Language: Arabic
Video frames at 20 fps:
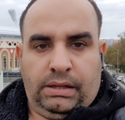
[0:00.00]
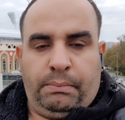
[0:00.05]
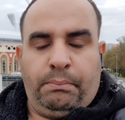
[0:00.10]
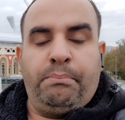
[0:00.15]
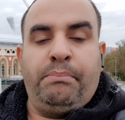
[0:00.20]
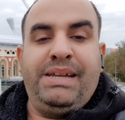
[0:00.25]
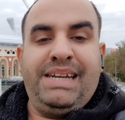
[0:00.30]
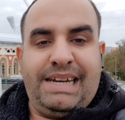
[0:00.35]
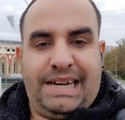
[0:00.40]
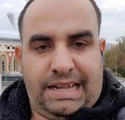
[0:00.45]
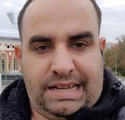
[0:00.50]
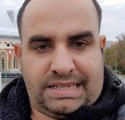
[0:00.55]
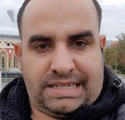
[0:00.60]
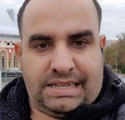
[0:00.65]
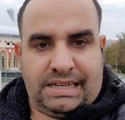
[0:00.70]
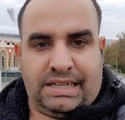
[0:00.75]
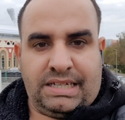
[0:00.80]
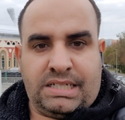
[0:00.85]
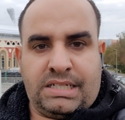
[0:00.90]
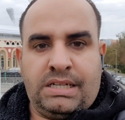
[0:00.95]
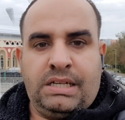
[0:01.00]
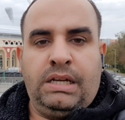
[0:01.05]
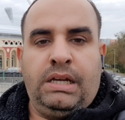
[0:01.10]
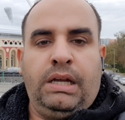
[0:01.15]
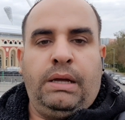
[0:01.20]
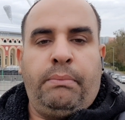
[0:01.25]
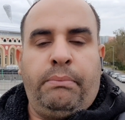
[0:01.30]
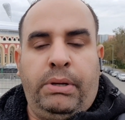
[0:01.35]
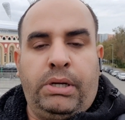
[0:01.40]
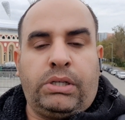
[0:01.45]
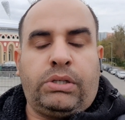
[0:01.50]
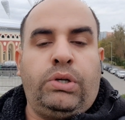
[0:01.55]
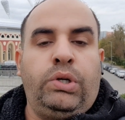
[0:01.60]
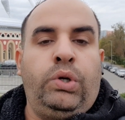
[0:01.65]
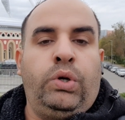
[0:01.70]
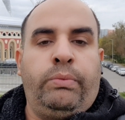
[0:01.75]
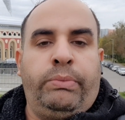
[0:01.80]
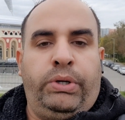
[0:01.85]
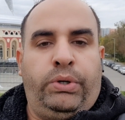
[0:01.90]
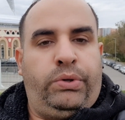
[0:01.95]
من الاساس بحق
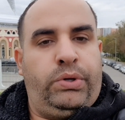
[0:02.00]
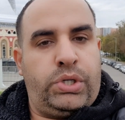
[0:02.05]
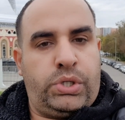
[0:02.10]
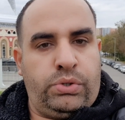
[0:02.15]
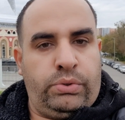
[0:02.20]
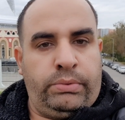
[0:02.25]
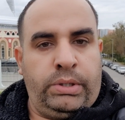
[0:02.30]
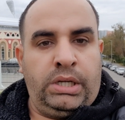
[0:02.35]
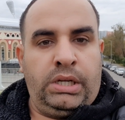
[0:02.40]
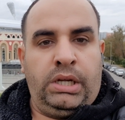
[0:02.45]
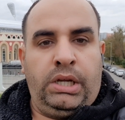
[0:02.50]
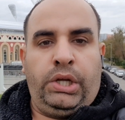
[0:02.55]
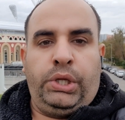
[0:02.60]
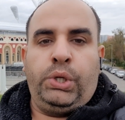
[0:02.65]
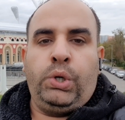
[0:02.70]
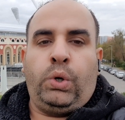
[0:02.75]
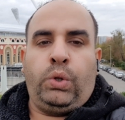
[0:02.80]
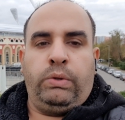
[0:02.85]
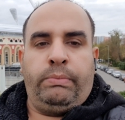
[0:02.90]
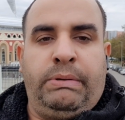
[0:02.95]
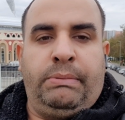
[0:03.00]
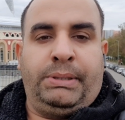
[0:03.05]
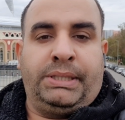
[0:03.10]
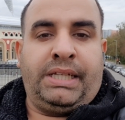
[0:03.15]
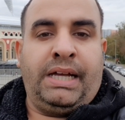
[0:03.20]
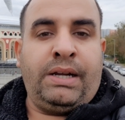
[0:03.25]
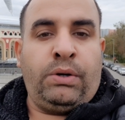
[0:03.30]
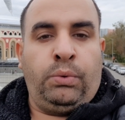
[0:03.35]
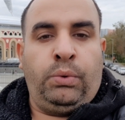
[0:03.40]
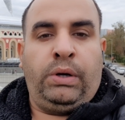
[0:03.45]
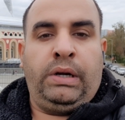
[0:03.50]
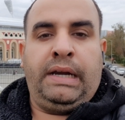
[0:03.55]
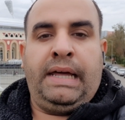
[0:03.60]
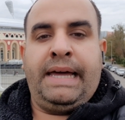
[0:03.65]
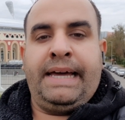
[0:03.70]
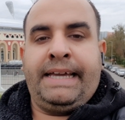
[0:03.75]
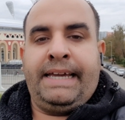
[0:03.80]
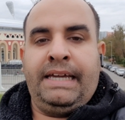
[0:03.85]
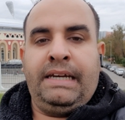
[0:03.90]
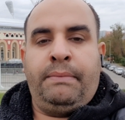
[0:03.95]
لهم انه يجوا ياخذوا بالمطار
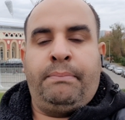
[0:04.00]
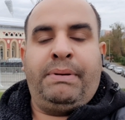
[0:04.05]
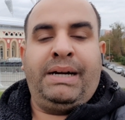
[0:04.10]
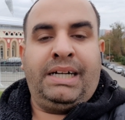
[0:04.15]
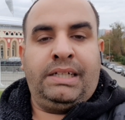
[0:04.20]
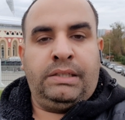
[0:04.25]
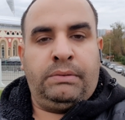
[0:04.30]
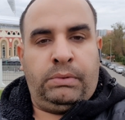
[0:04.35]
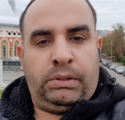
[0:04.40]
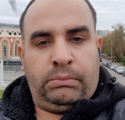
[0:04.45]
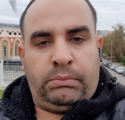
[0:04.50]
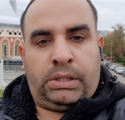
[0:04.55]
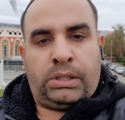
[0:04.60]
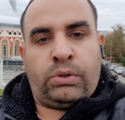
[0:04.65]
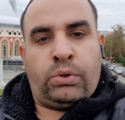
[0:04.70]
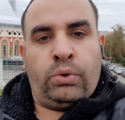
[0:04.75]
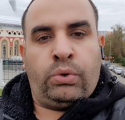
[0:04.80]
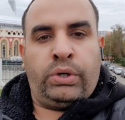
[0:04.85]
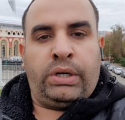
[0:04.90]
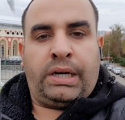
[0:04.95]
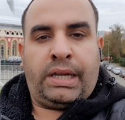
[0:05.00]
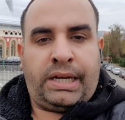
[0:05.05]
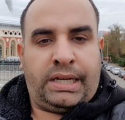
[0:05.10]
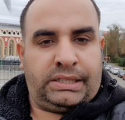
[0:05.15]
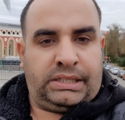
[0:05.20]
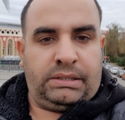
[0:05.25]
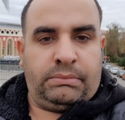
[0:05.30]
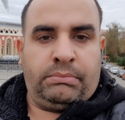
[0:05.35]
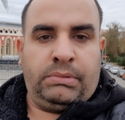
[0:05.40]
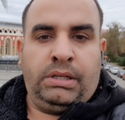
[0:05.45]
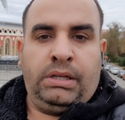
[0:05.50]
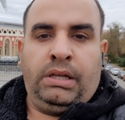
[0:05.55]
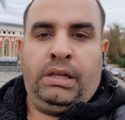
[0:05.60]
ولكن بعد ما يكون الختم